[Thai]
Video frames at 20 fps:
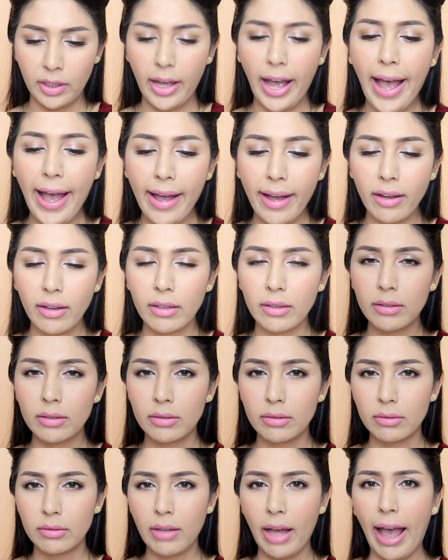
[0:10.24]
ค่ะ
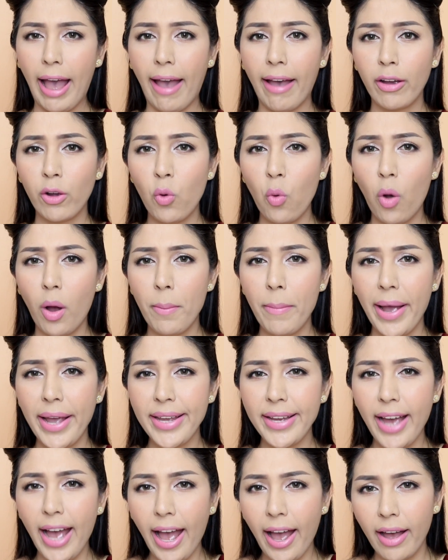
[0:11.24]
หากลัวไม่
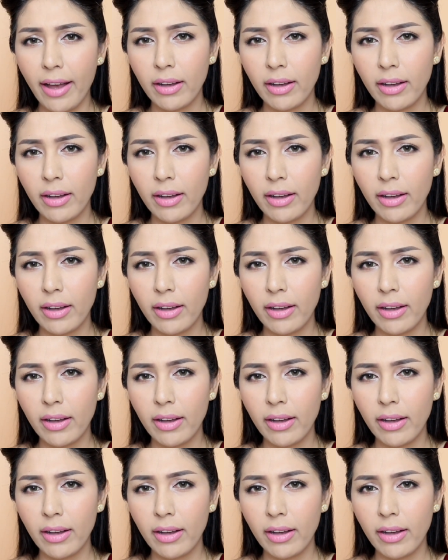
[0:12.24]
ค่ะ